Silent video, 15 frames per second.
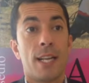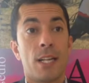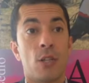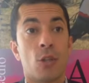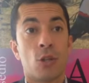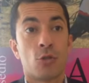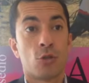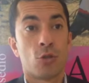
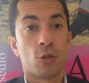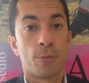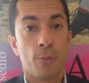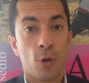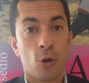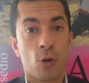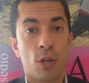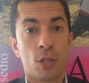il nostro
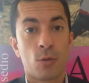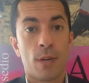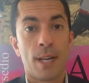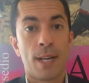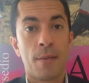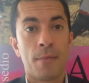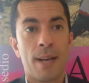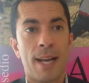sbocco
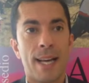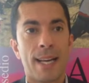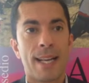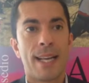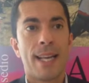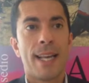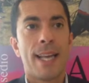naturale al mare